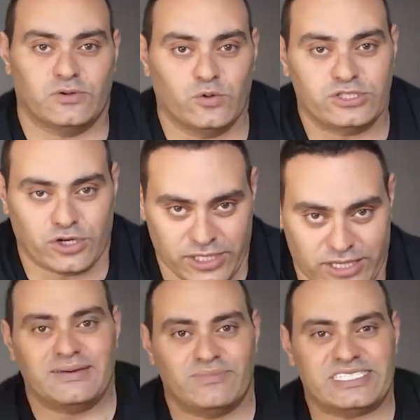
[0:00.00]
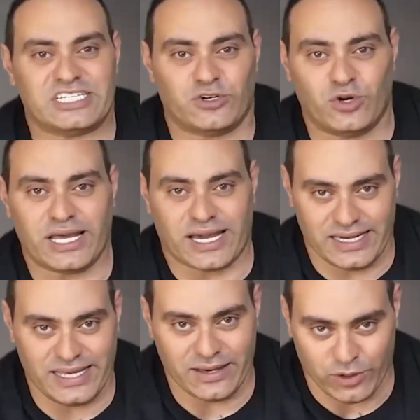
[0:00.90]
والسعوديه بس عشان اقول لك
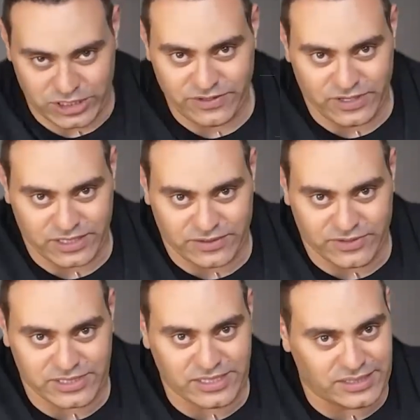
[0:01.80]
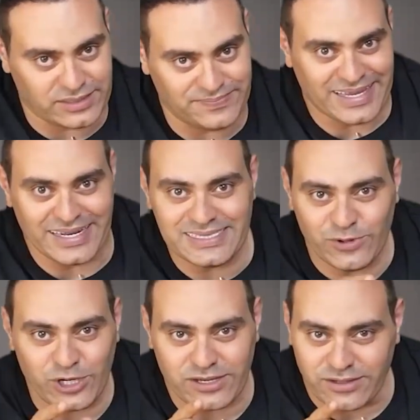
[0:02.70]
عليها واكشف لك تفاصيلها لازم
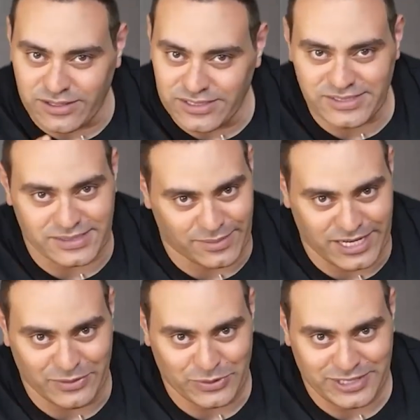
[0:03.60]
اقول لك القصه من الاول